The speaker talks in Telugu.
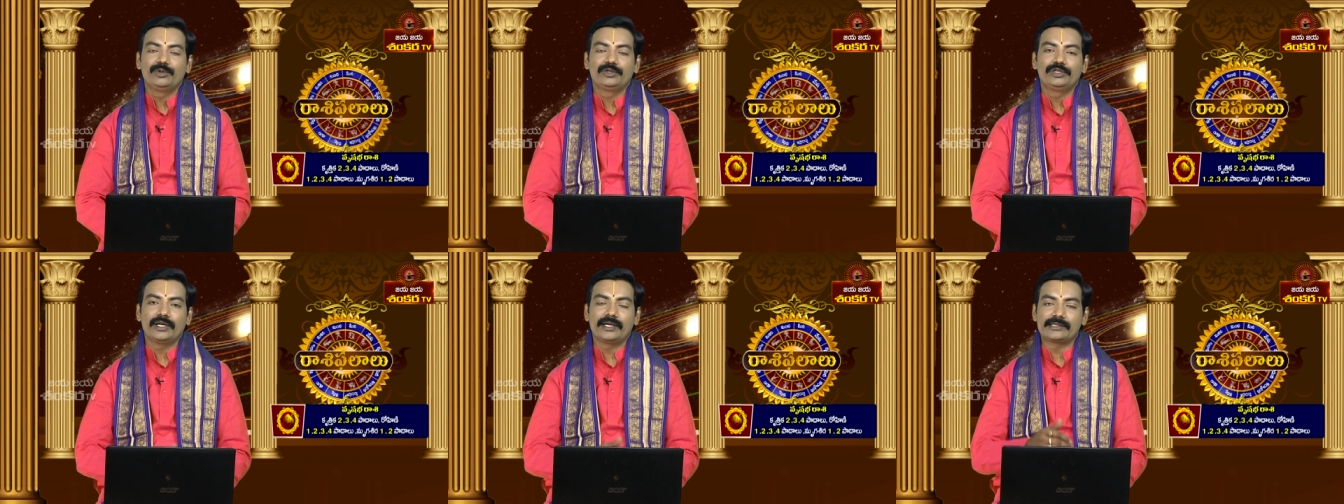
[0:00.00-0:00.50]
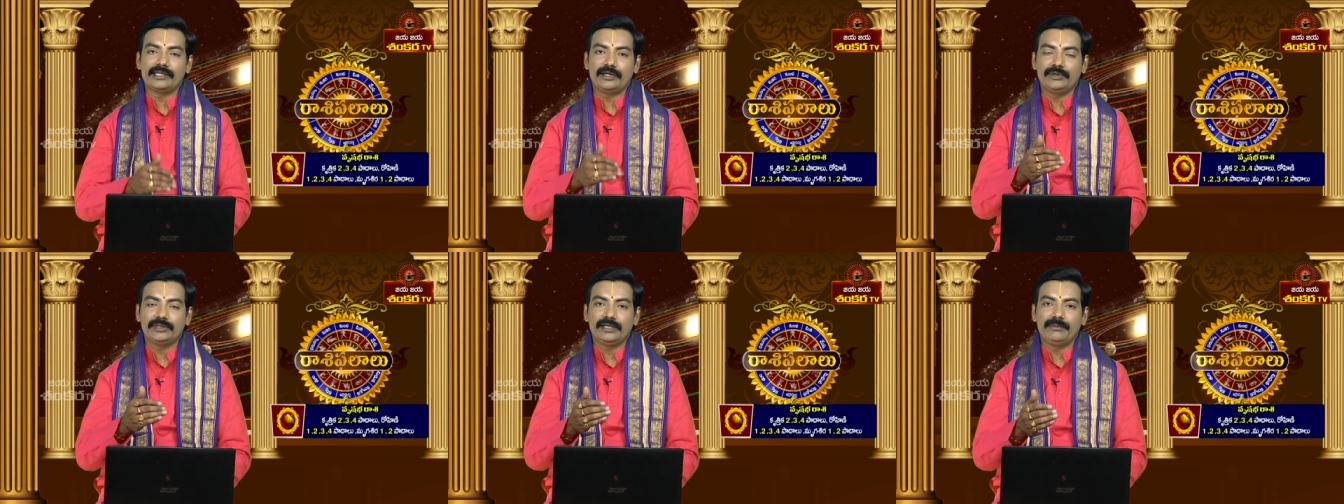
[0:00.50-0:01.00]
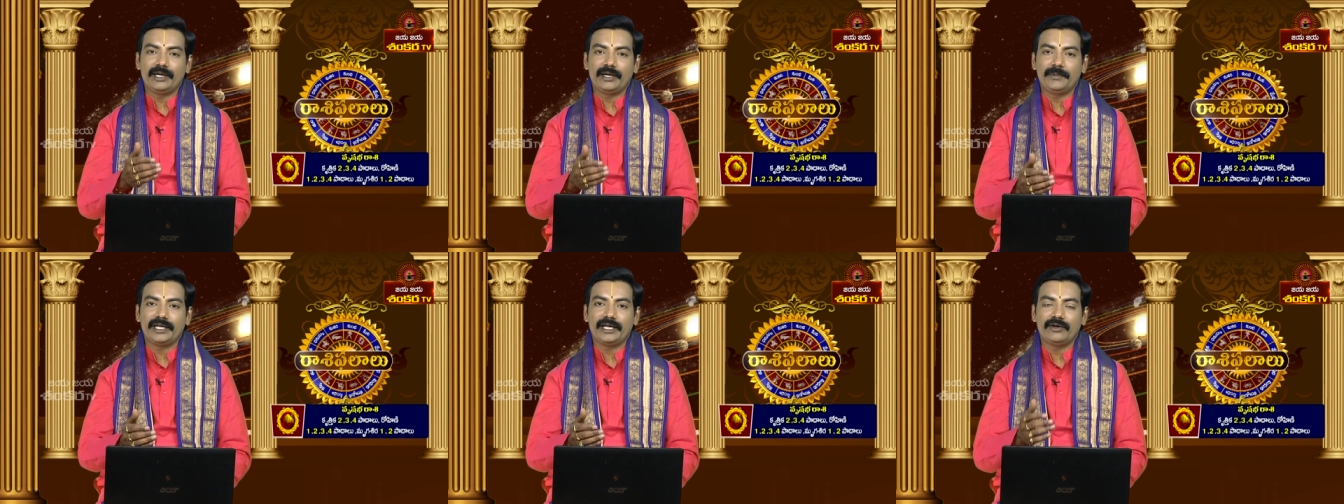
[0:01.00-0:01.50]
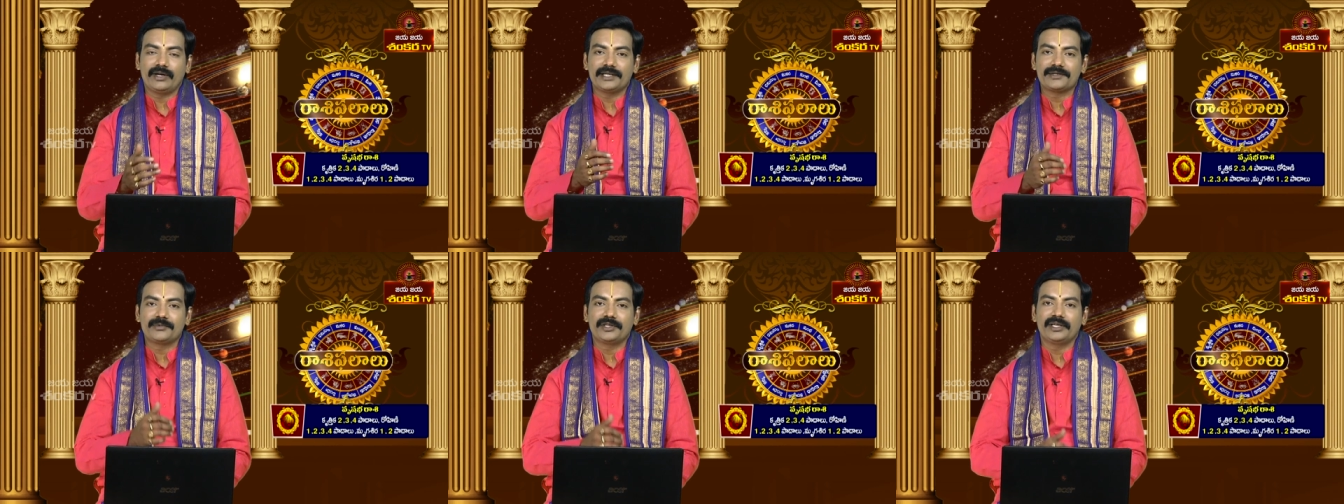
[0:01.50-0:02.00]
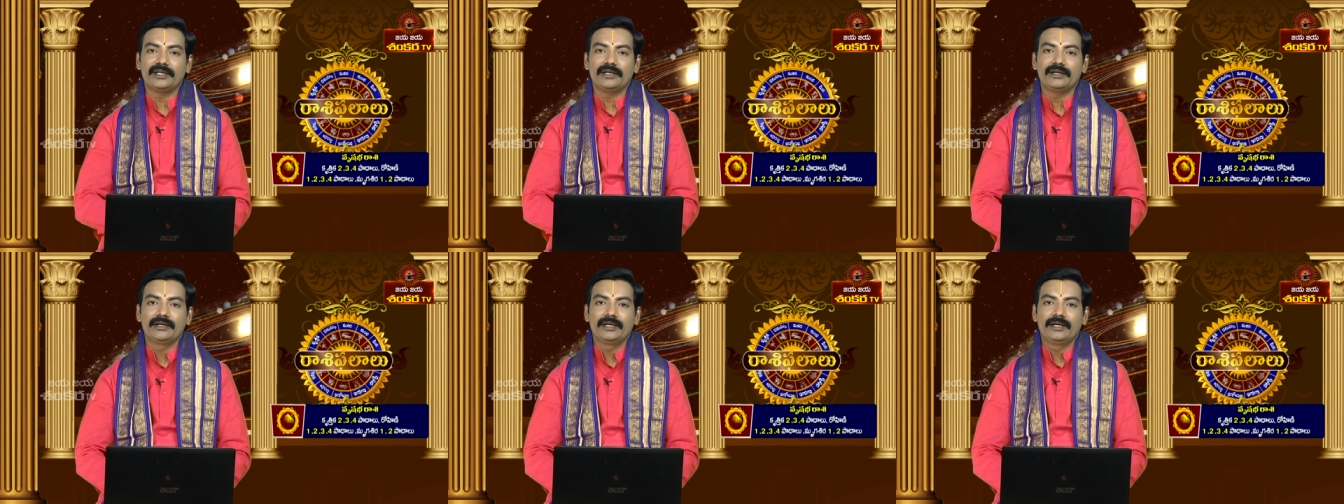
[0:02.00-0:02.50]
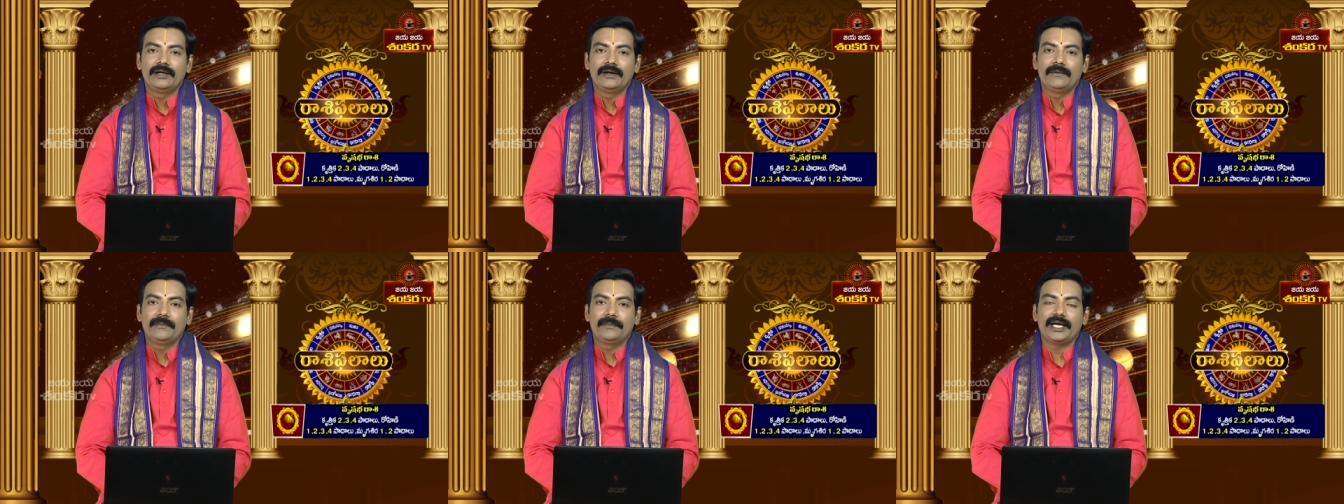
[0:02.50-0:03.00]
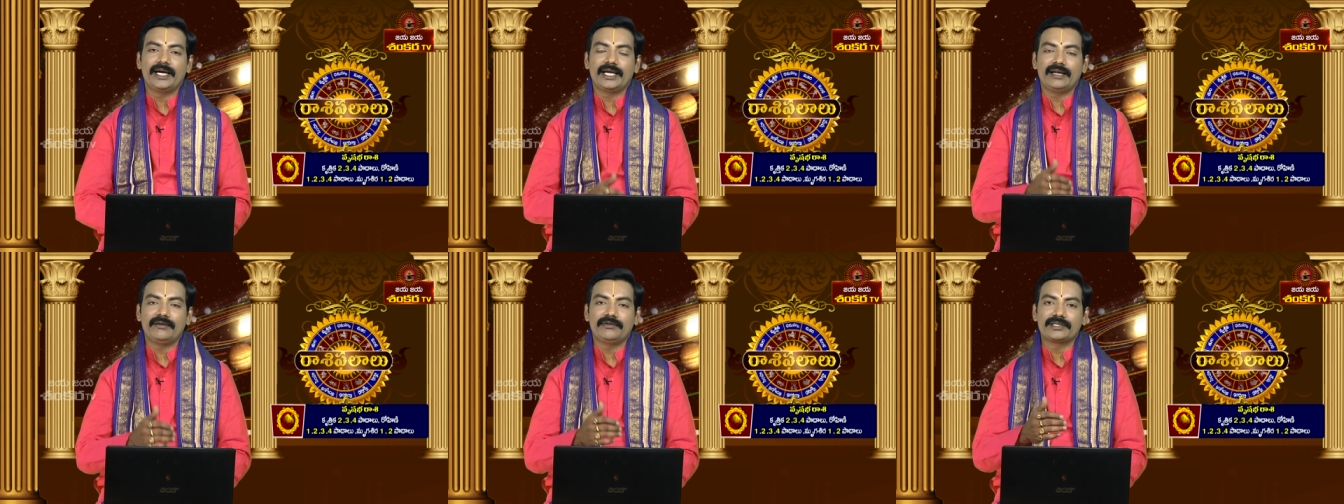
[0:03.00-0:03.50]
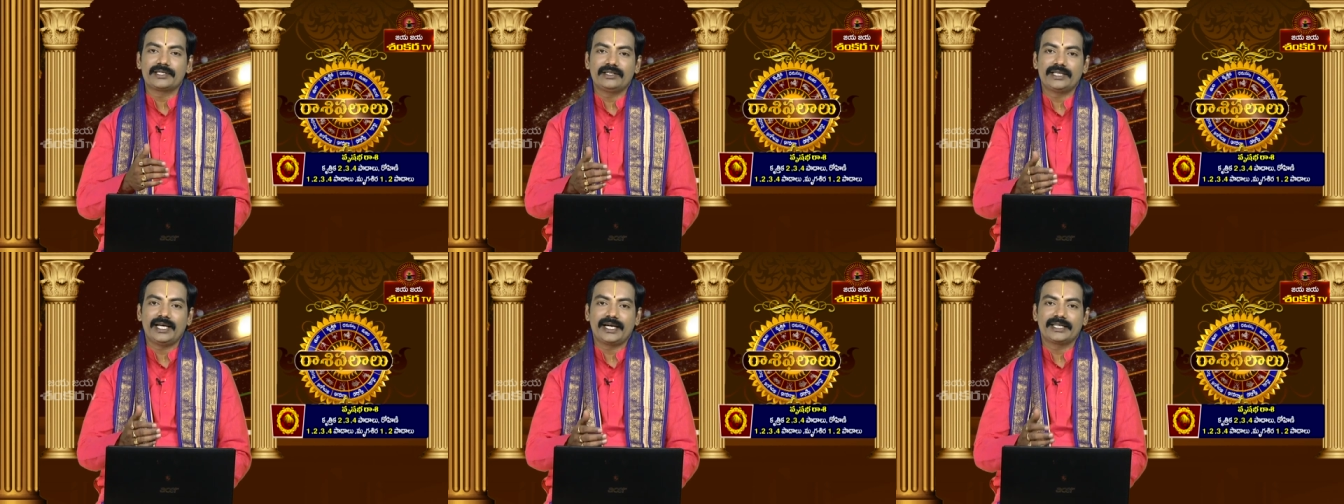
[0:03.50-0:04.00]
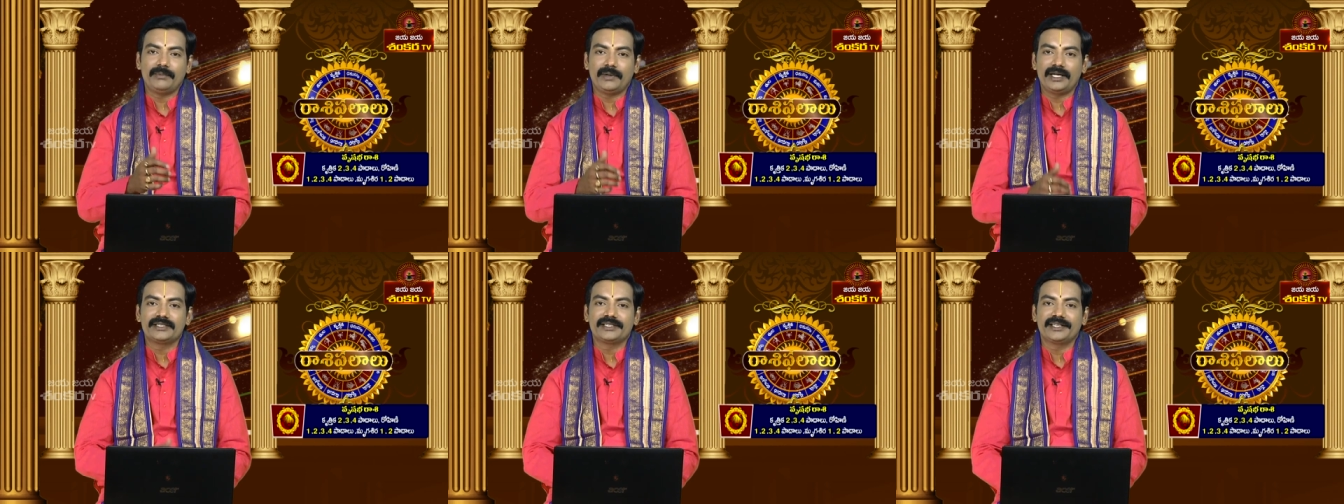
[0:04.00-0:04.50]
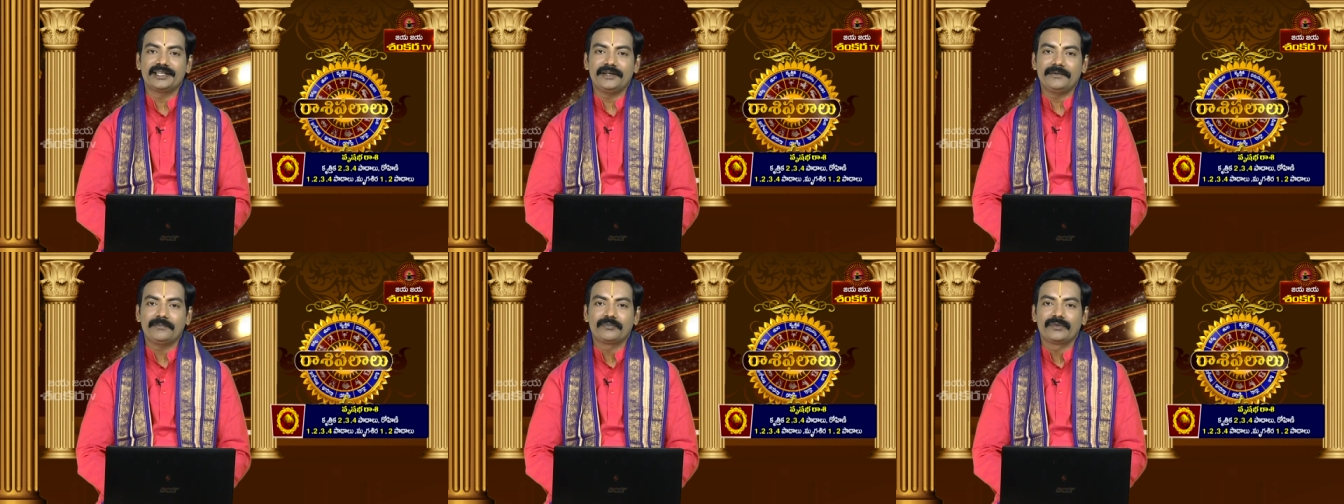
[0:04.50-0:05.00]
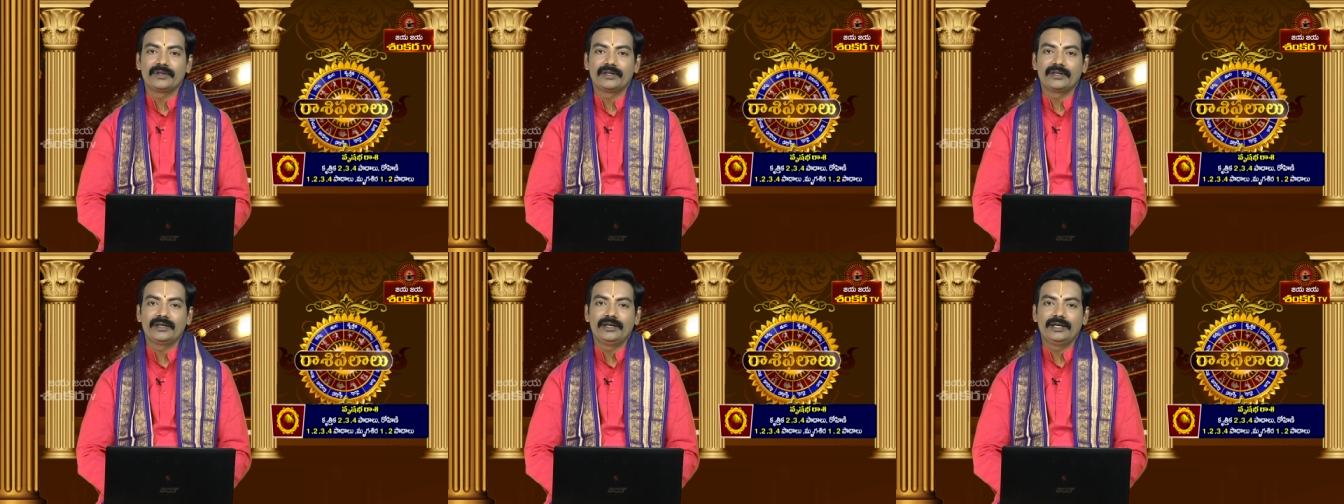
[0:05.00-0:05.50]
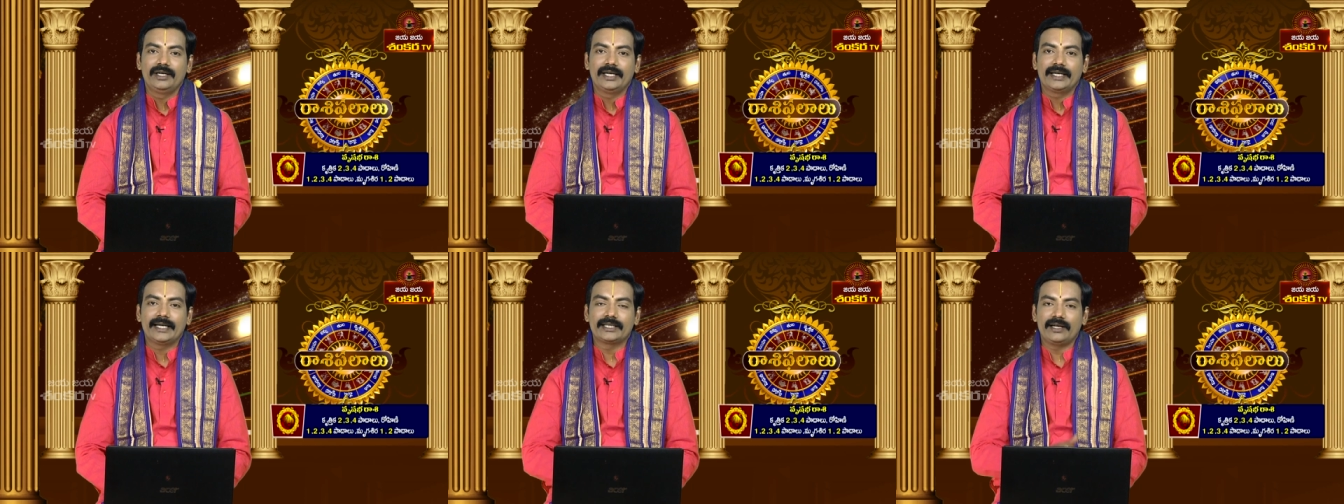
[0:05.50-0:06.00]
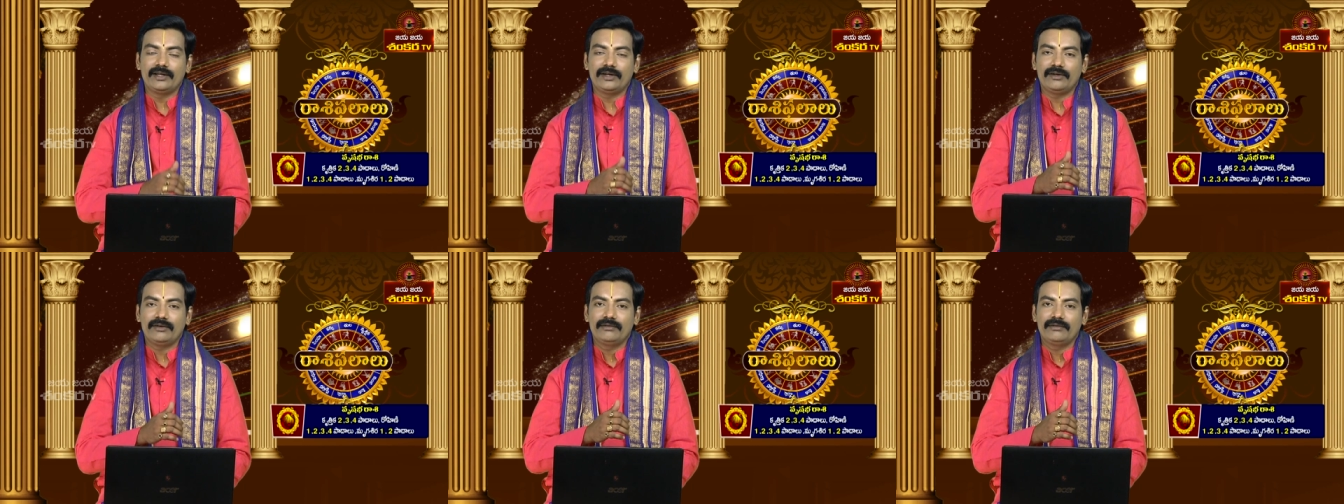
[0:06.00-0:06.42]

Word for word: ఉద్యోగస్తులకు ఒత్తిడి భార పెరిగే అవకాశం ఉంది ప్రయాణాల విషయాల్లో జాగ్రత్తలు పాటించండి గతంలో